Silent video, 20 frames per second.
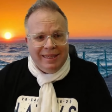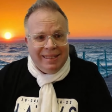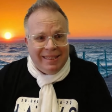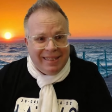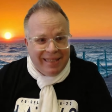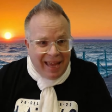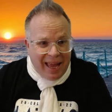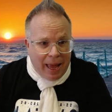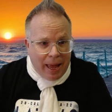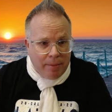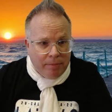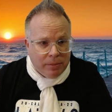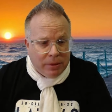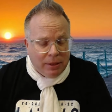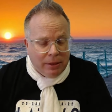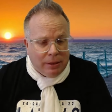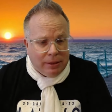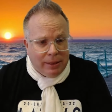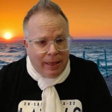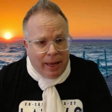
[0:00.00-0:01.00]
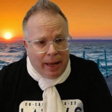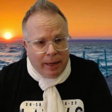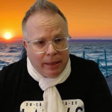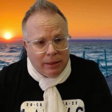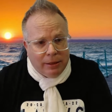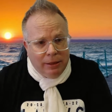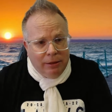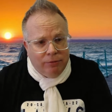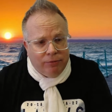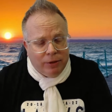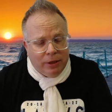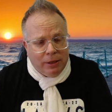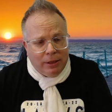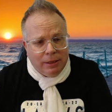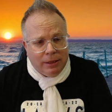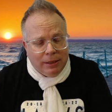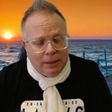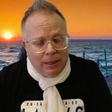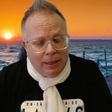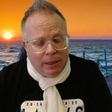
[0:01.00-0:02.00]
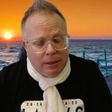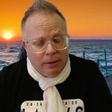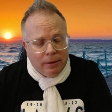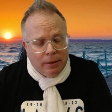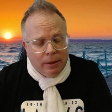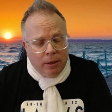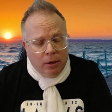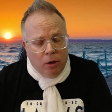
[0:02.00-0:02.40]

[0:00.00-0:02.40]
sehr emsig, sehr aktiv in diesen Dingen.